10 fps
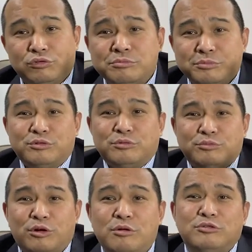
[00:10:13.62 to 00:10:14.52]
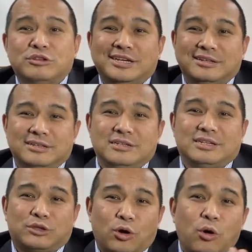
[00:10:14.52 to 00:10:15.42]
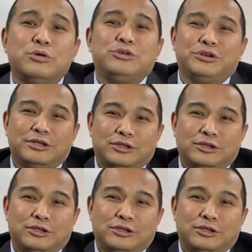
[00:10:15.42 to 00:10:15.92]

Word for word: 我母我母亲的同学